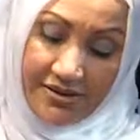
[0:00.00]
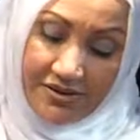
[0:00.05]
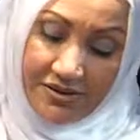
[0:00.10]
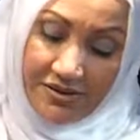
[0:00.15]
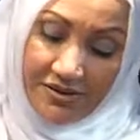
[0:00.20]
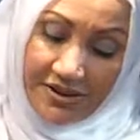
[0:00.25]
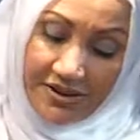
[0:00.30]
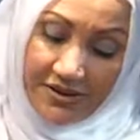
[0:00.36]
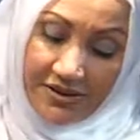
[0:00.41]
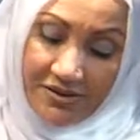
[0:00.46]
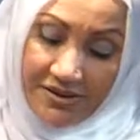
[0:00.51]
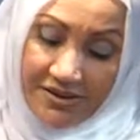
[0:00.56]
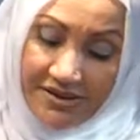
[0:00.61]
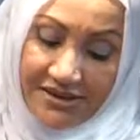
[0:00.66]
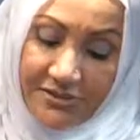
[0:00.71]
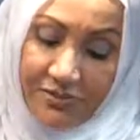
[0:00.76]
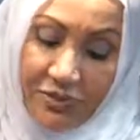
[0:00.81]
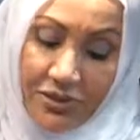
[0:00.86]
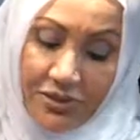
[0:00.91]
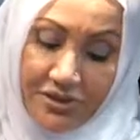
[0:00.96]
সো দ্যাটস ওয়াই ইটস
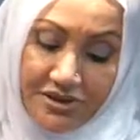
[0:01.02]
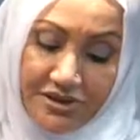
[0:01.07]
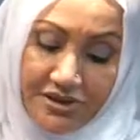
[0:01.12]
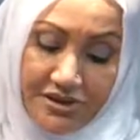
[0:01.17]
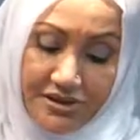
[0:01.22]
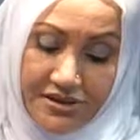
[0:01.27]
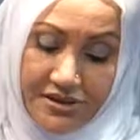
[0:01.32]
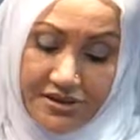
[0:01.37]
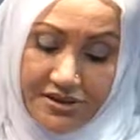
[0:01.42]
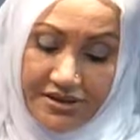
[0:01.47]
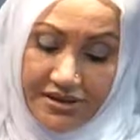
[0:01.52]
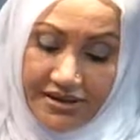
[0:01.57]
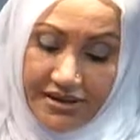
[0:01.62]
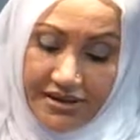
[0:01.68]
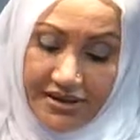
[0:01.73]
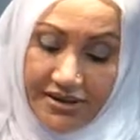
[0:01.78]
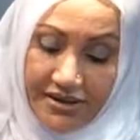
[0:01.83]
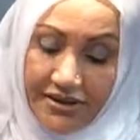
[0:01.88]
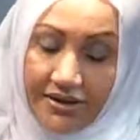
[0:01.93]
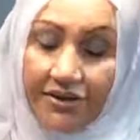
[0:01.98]
ইম্পর্টেন্ট দ্যাট
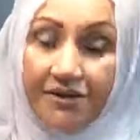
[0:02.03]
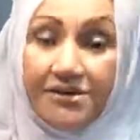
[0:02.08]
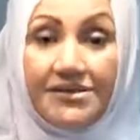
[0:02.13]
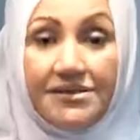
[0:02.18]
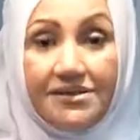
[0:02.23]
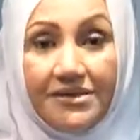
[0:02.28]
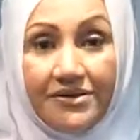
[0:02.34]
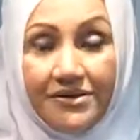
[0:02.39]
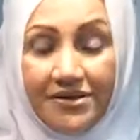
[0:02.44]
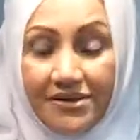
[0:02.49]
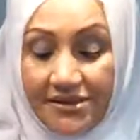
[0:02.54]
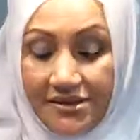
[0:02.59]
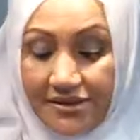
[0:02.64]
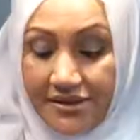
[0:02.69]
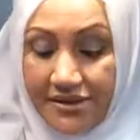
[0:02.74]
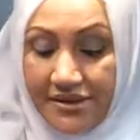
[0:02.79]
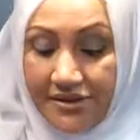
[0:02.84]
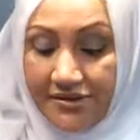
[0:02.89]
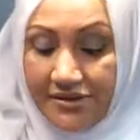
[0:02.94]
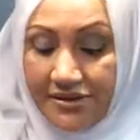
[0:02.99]
আই আই স্টেয়ার ইট
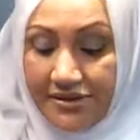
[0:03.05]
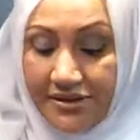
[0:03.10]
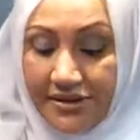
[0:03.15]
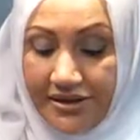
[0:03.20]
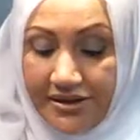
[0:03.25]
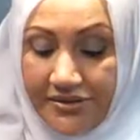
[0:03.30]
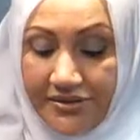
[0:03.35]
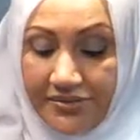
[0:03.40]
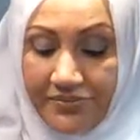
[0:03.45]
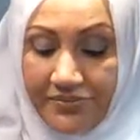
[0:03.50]
হিয়ার ইন দেয়ার